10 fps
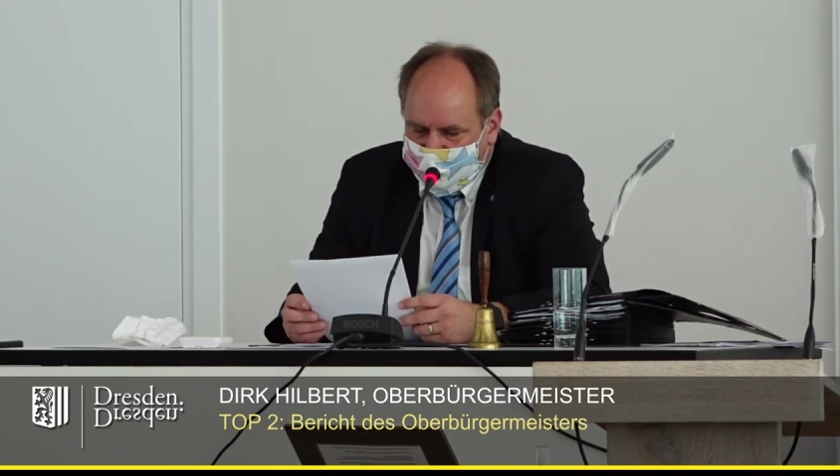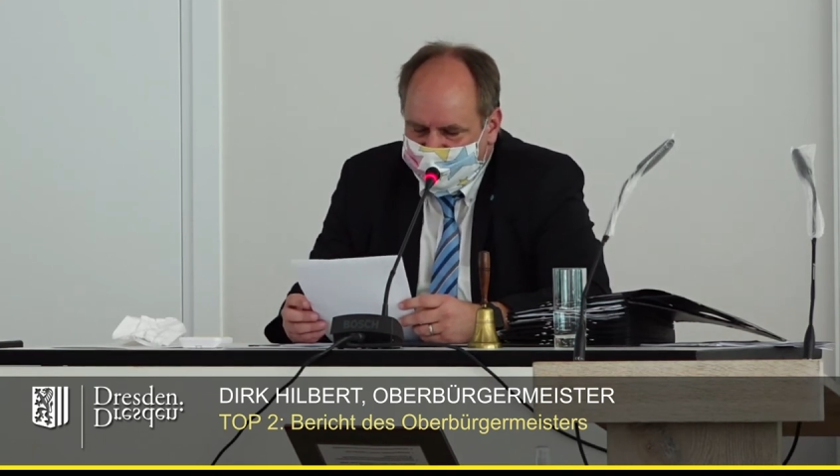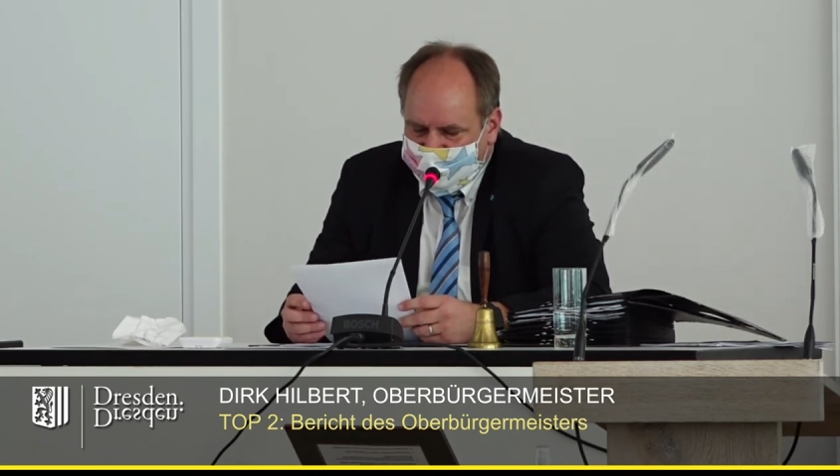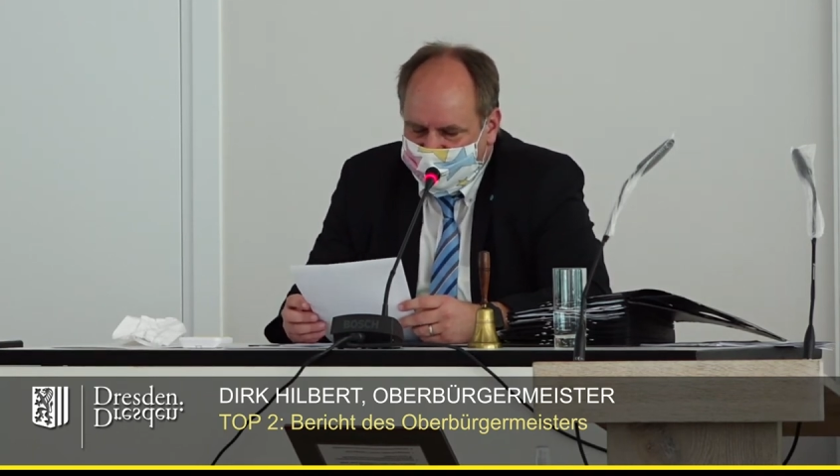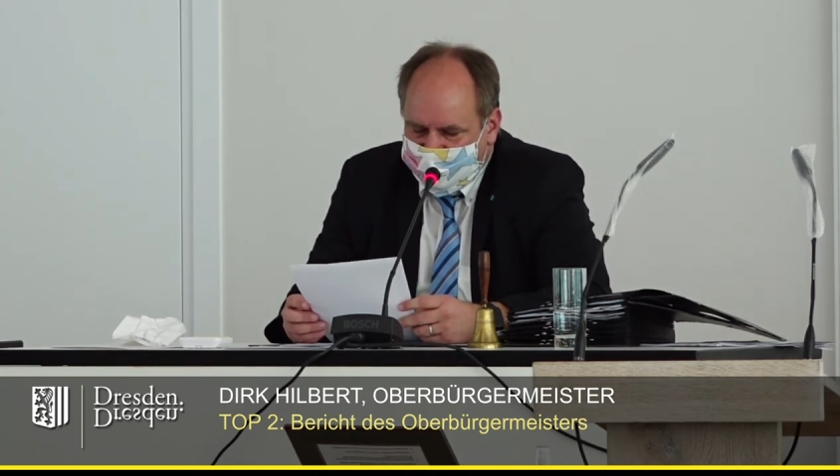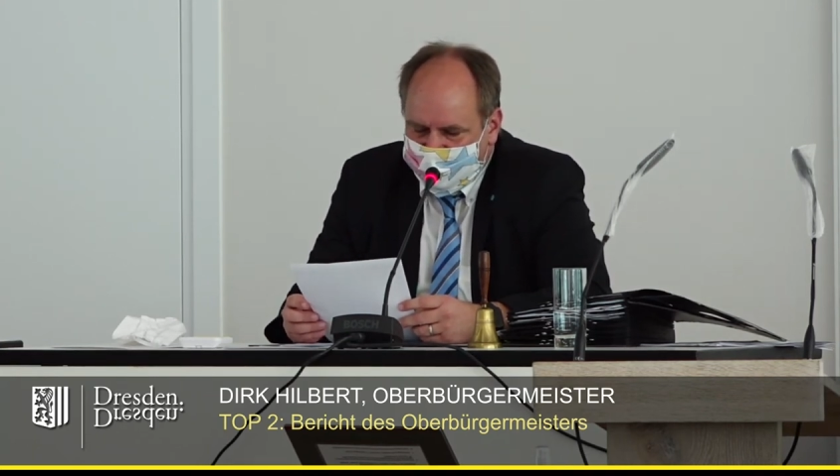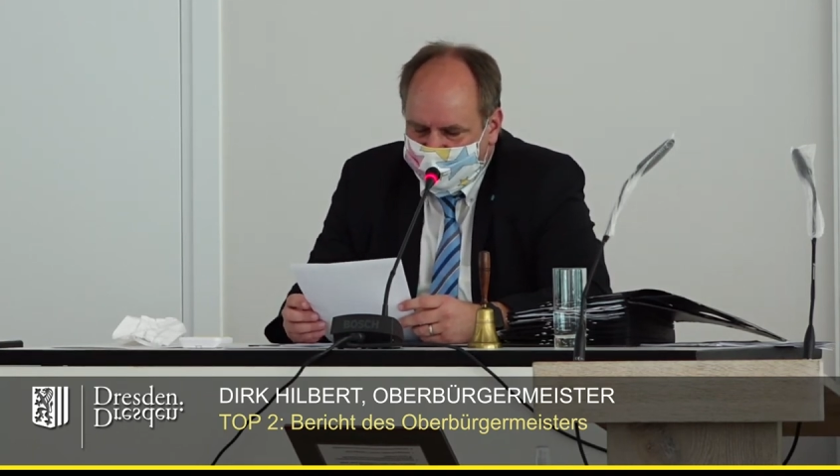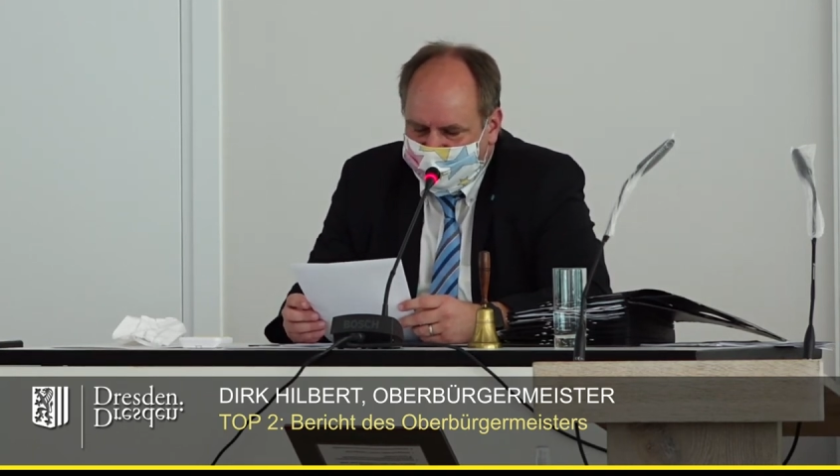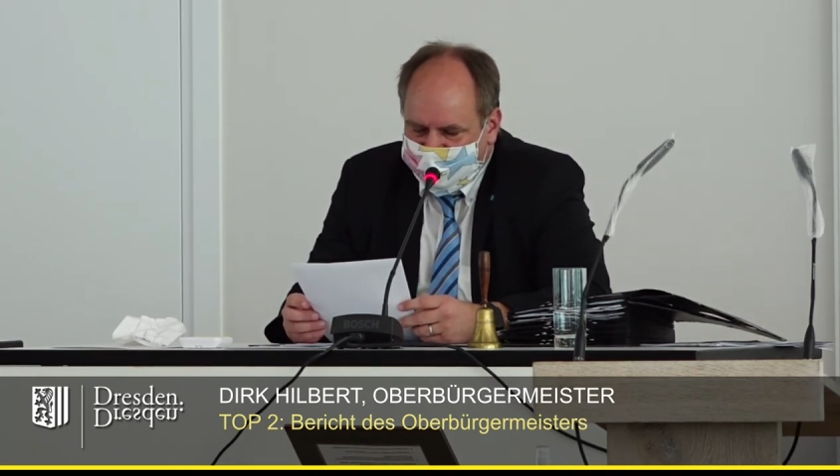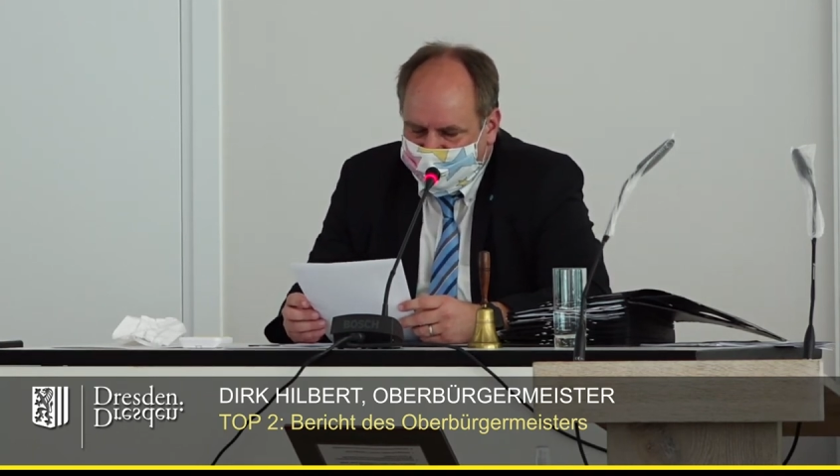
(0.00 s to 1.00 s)
ausreichend
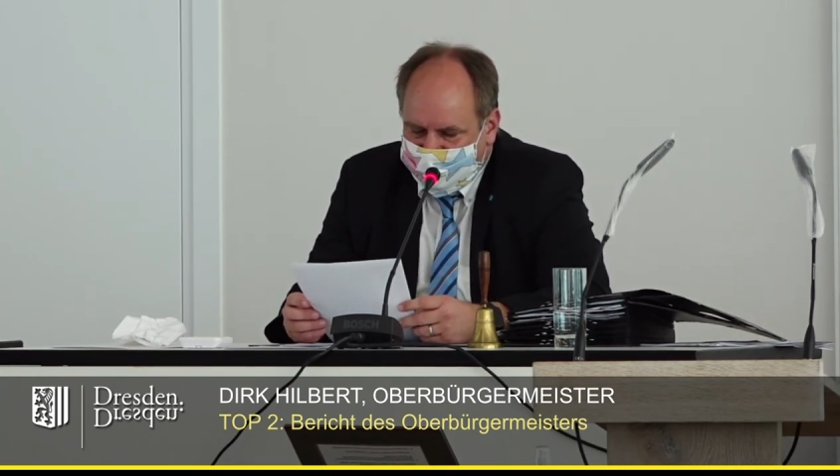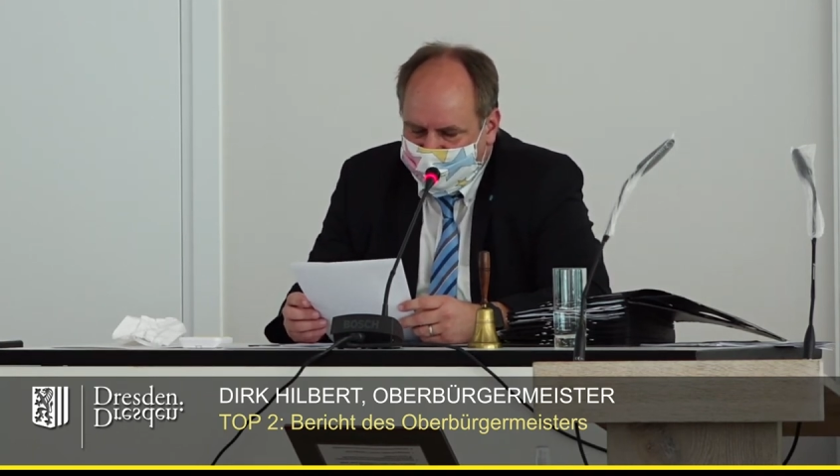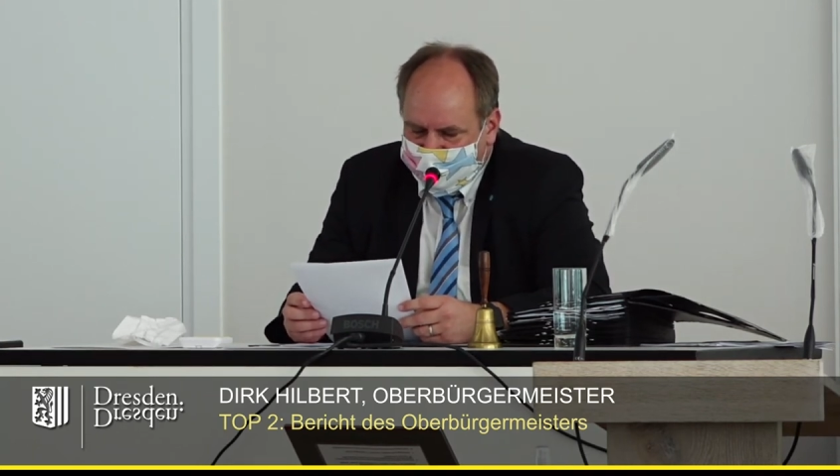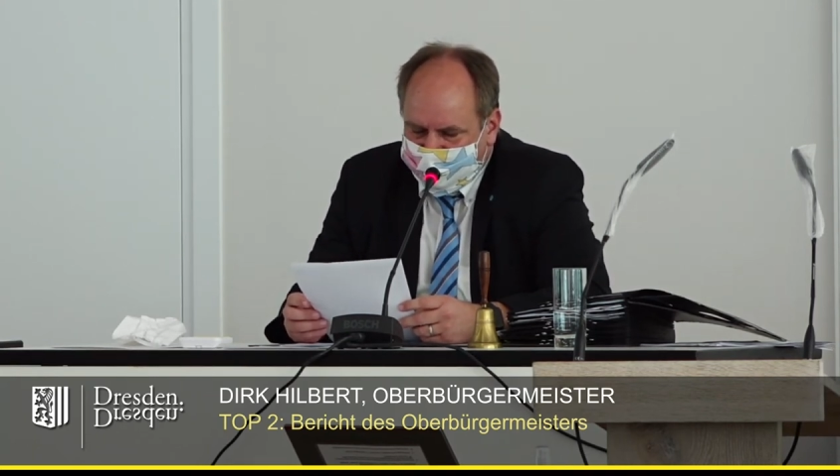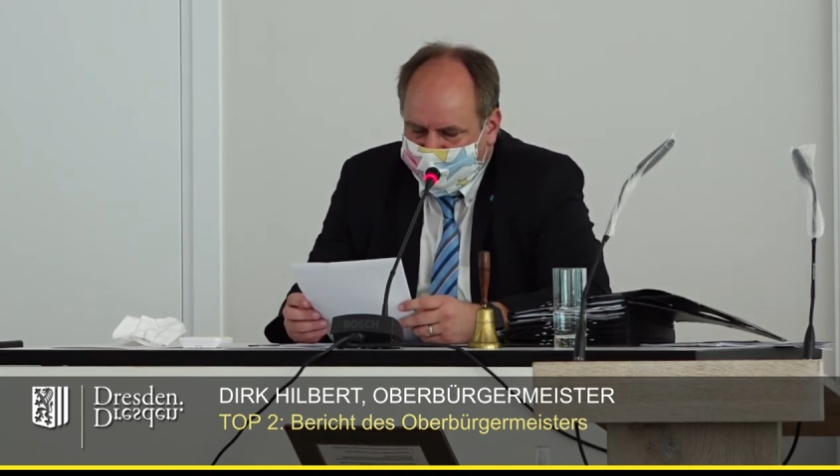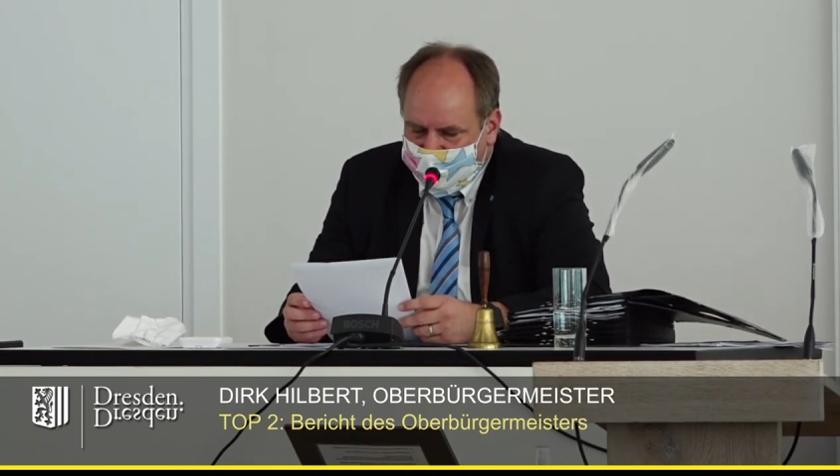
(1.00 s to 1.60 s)
zu beteiligen.